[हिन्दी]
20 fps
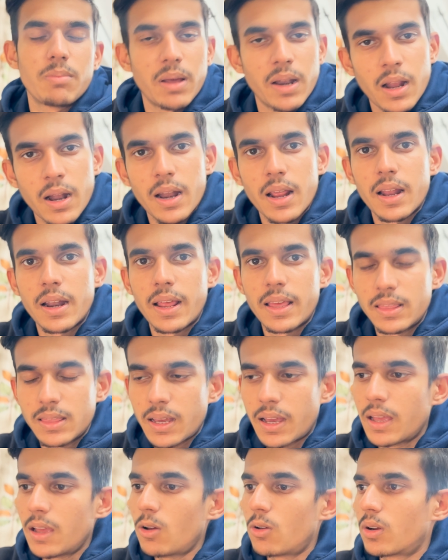बनाना
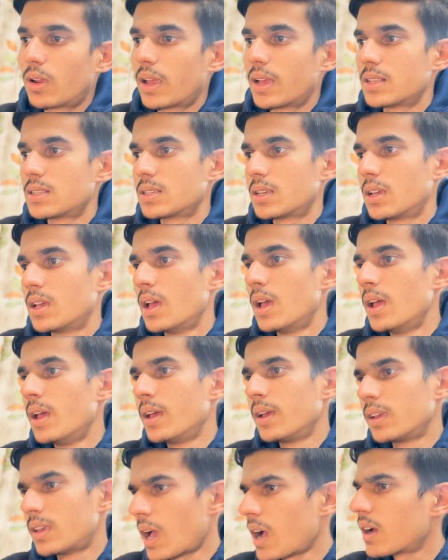रहता है और कैसे
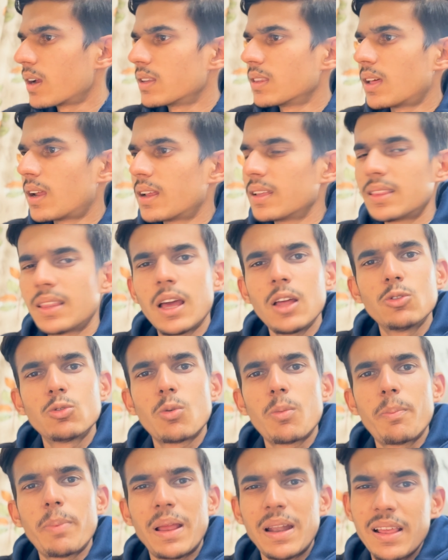क्या करना रहता है तो
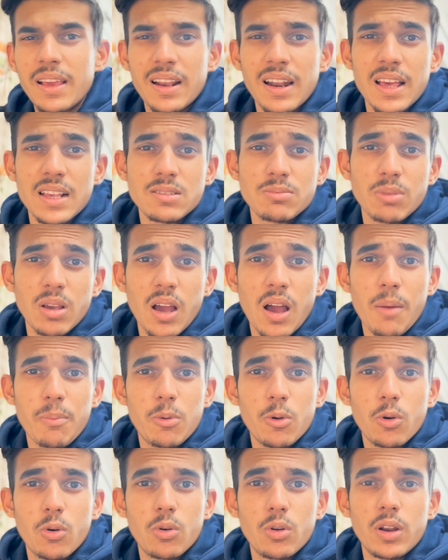पहली क्लास में आप
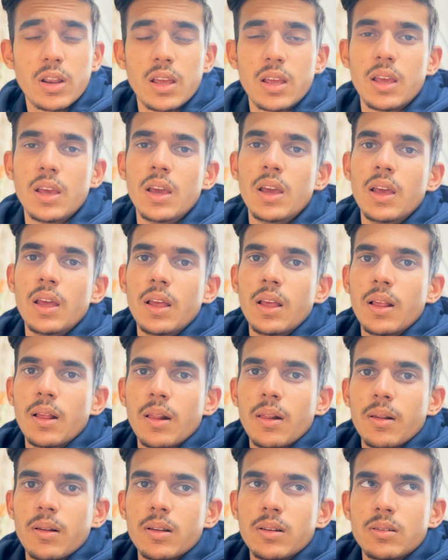लोगों ने आ,
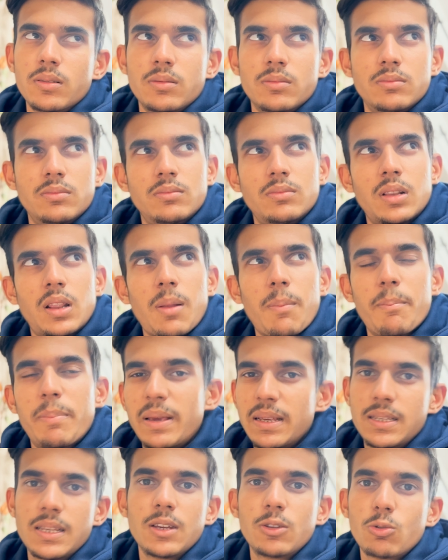मतलब
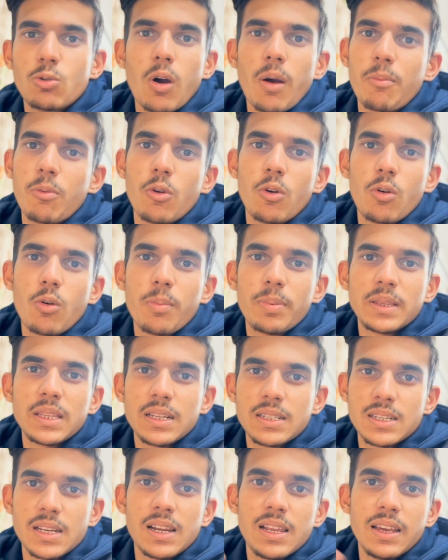बेसिक तो आप लोग को पता
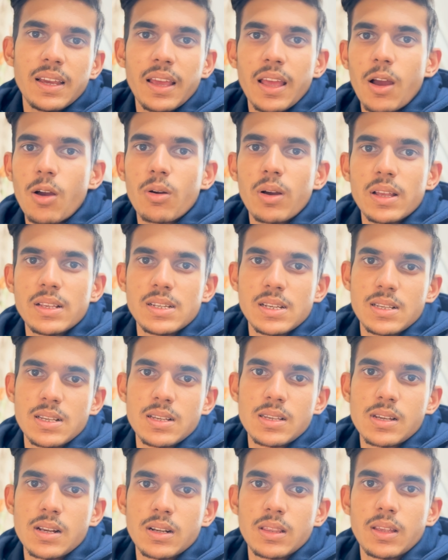चल ही गया होगा जैसे
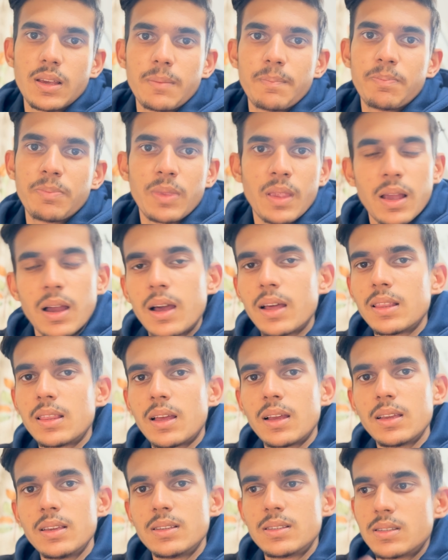सर ने कहा था
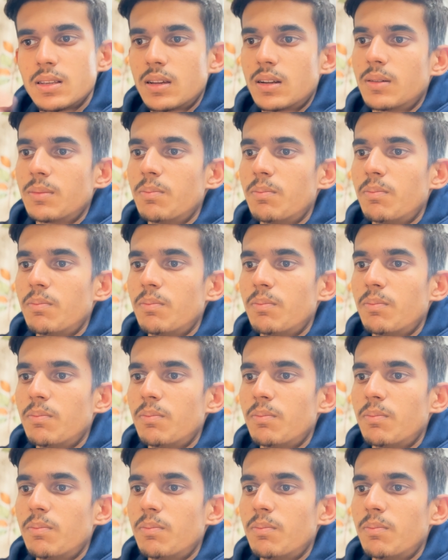कि सर